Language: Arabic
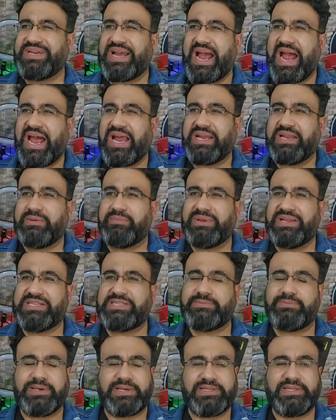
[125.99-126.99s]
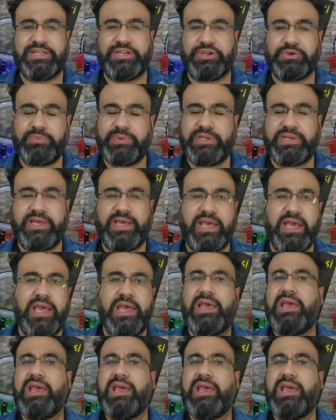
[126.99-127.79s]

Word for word: يعني بنسبة كتير كبيرة